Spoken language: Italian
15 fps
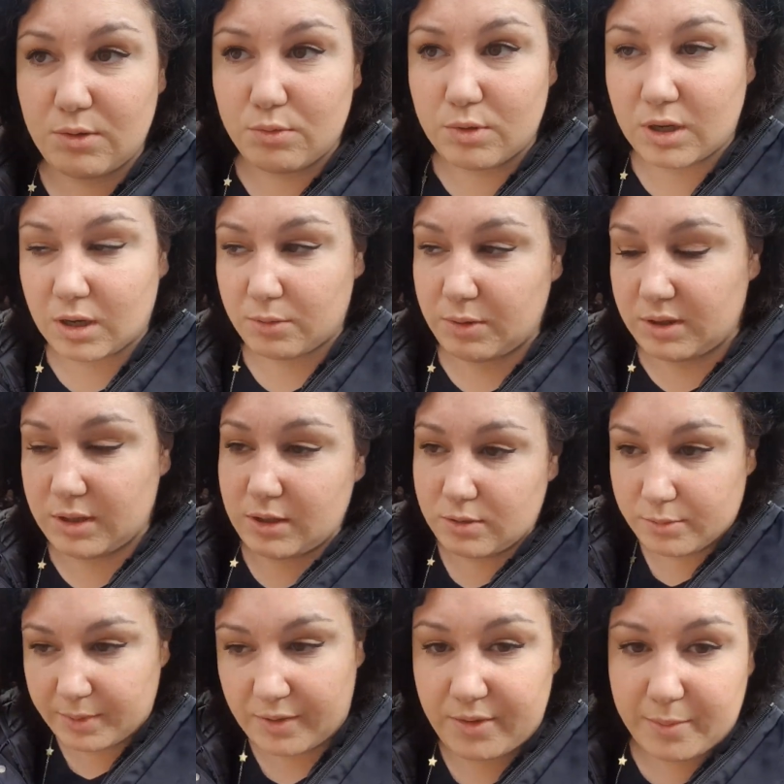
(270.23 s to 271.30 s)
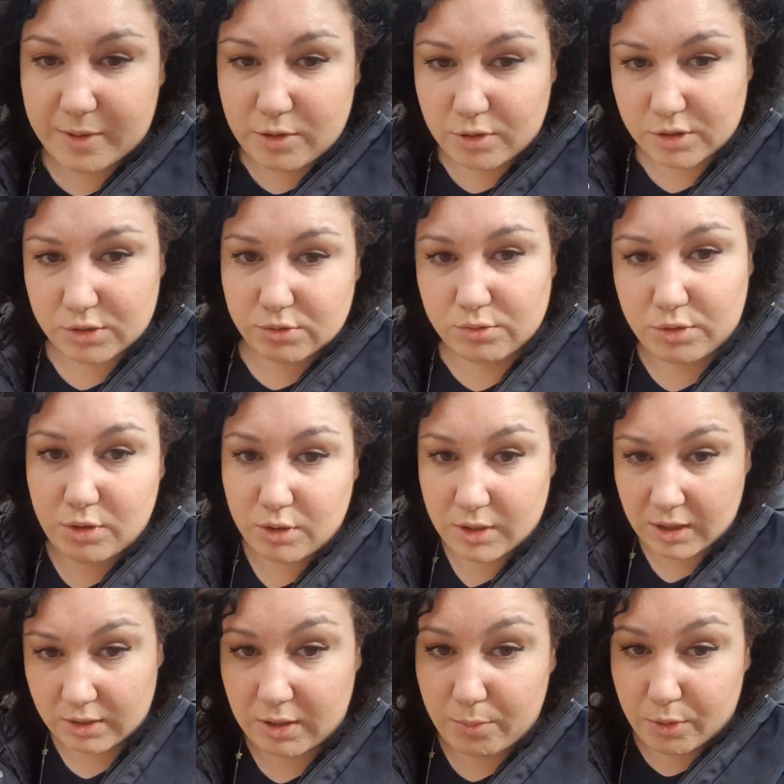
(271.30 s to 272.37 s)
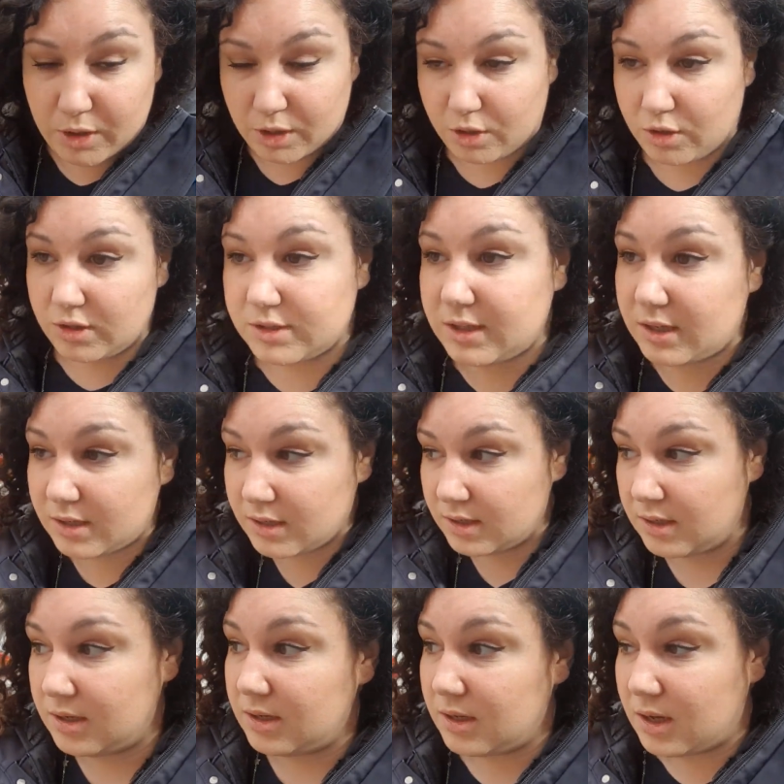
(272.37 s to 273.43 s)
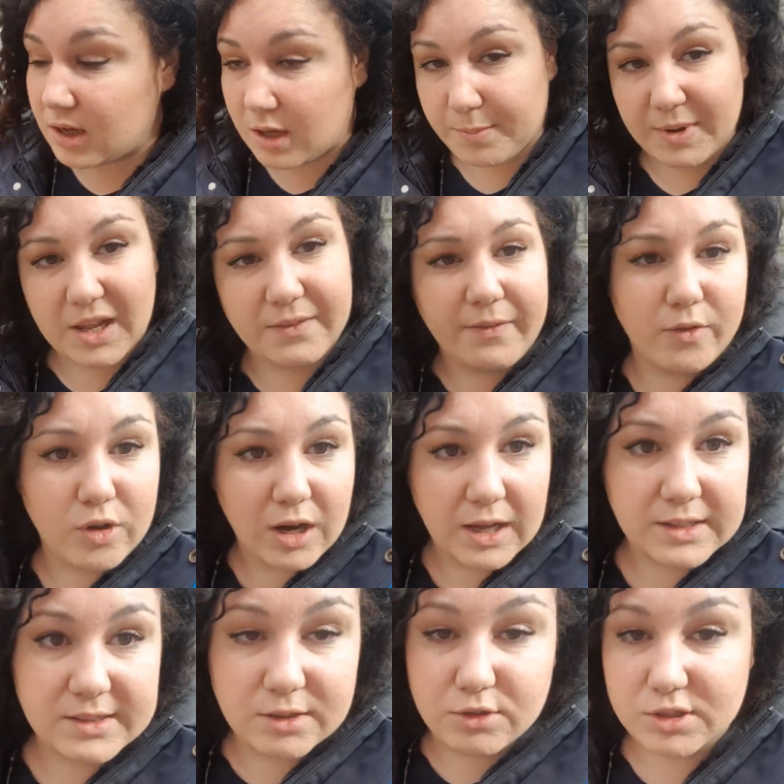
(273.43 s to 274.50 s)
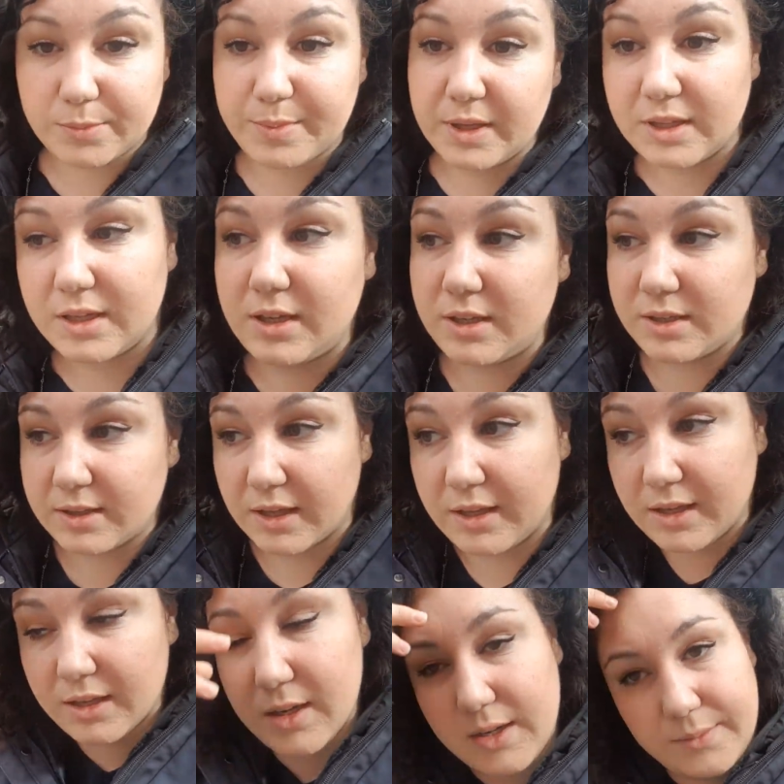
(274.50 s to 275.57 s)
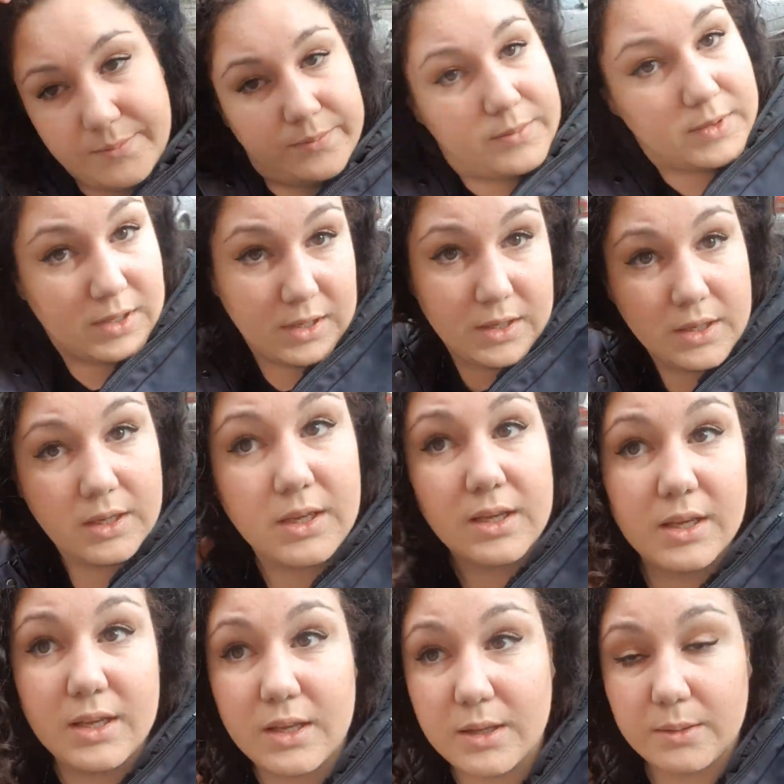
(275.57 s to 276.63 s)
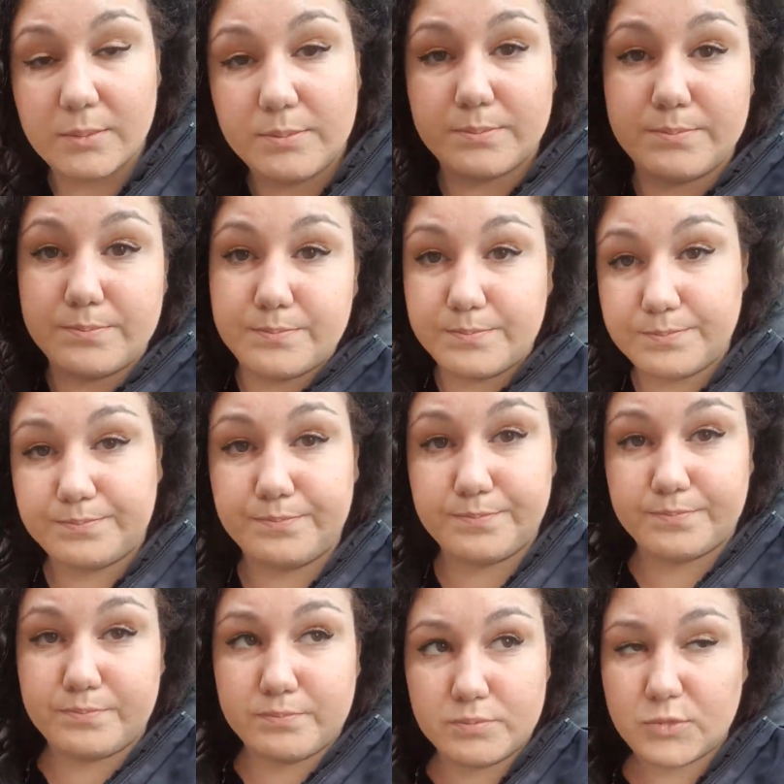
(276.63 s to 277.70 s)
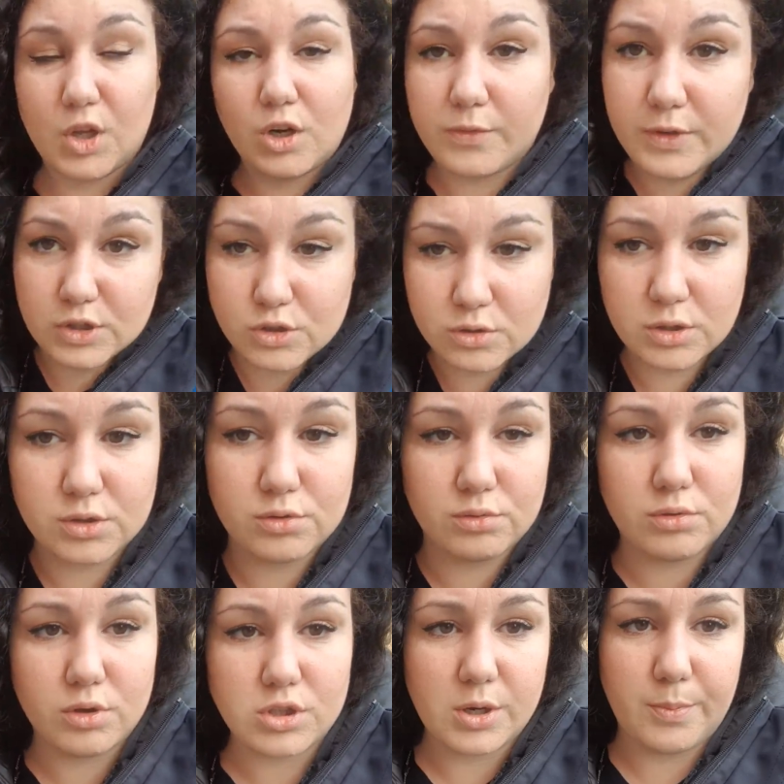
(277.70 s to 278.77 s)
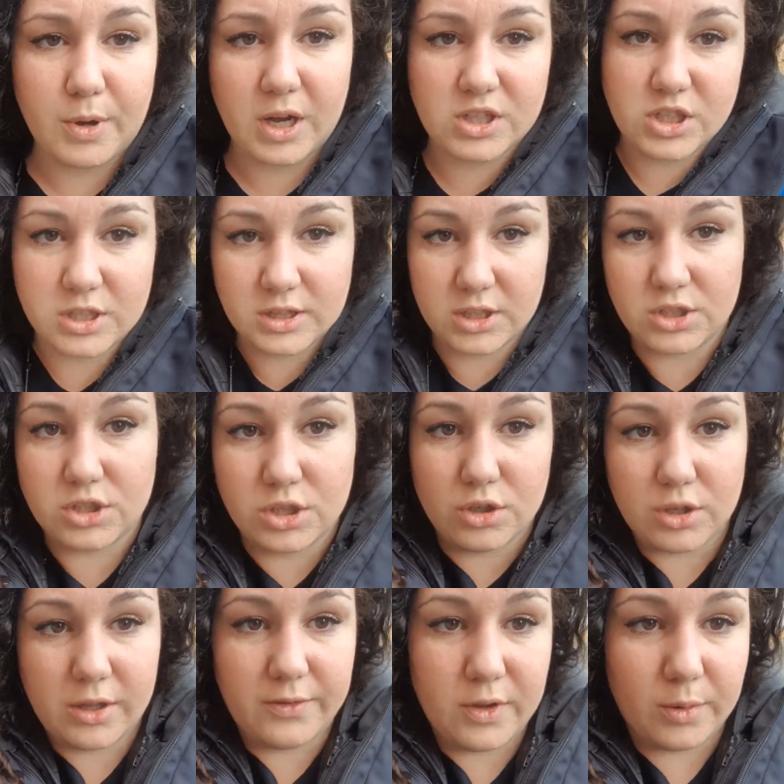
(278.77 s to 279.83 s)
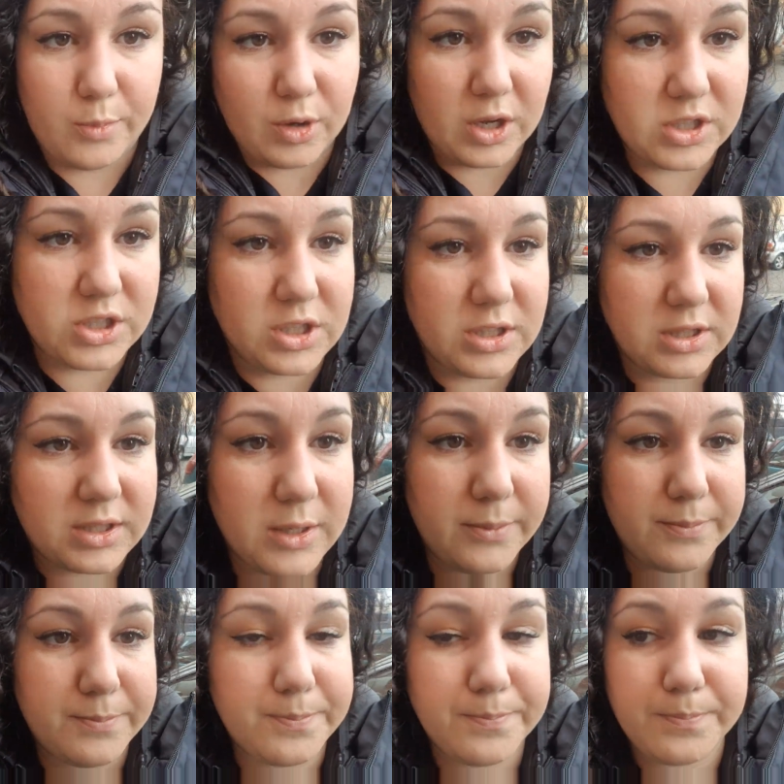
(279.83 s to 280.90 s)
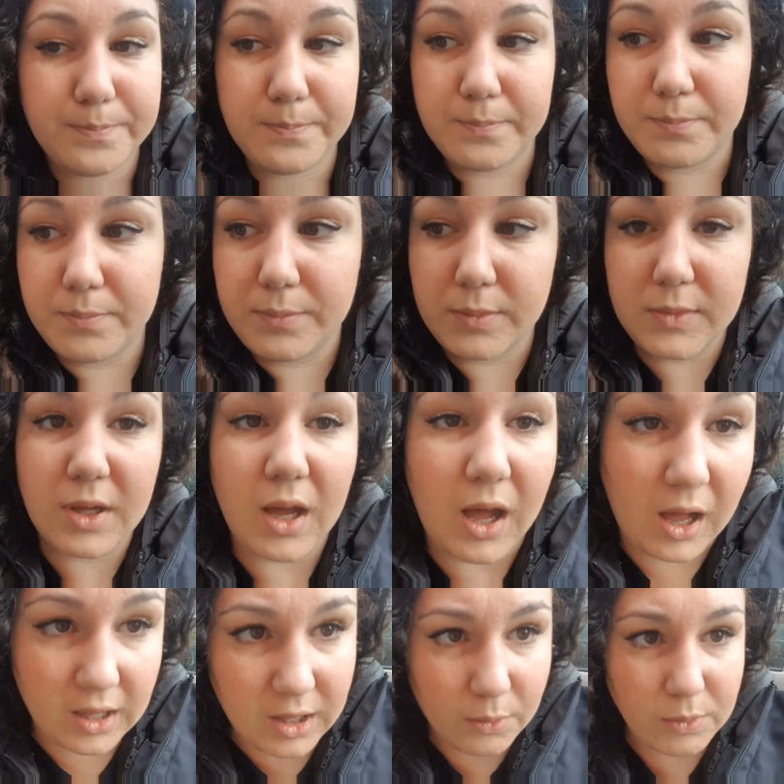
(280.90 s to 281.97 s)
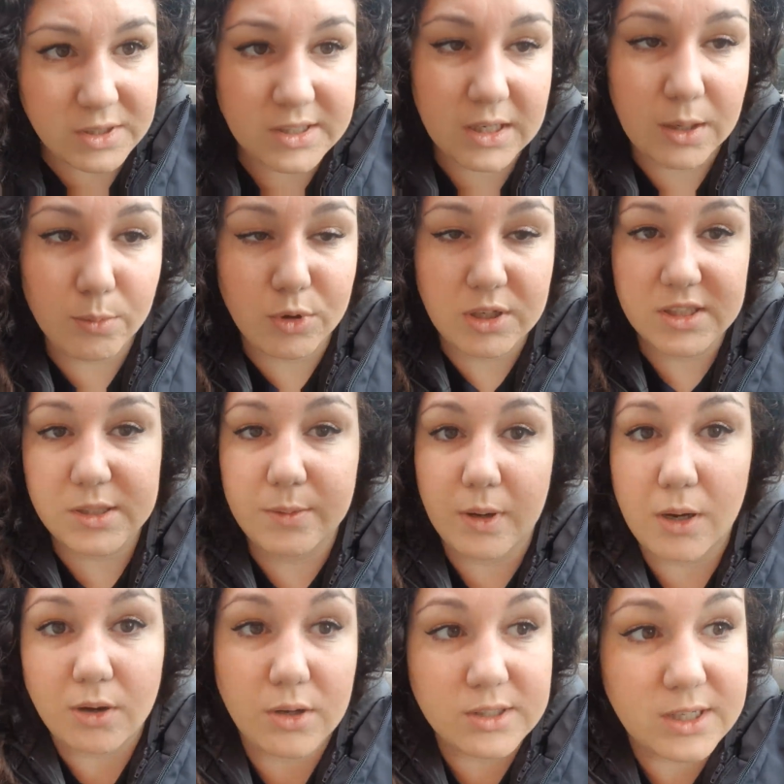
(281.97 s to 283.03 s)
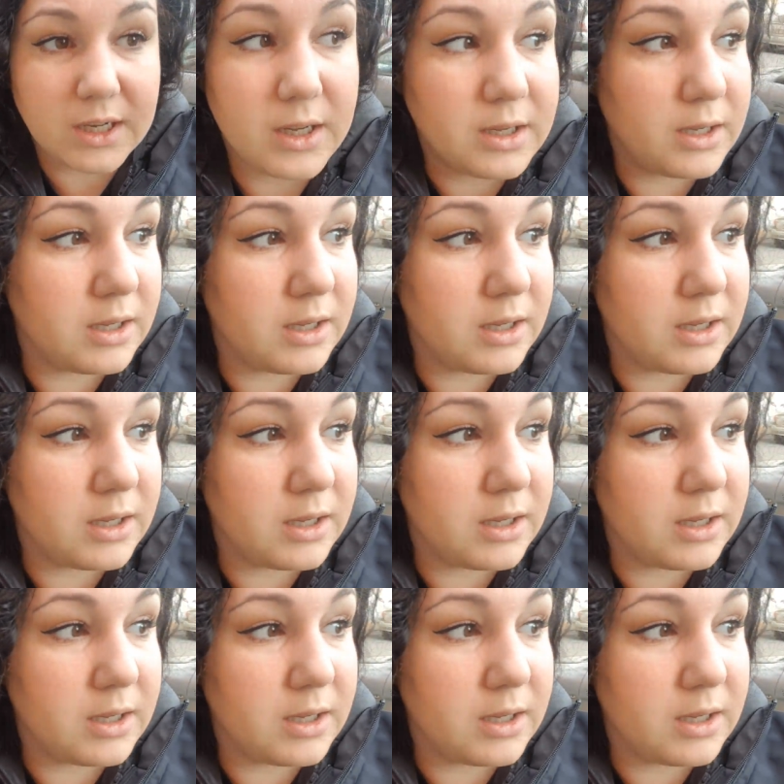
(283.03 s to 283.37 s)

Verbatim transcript: nulla, quindi non mi ha fermato nessuno, che è una buona cosa, anche perché avevo l'ansia, lo sapete, da ieri e mm, non ho visto nessuno c'è poca gente in giro davvero poca gente anche questa è una buonissima cosa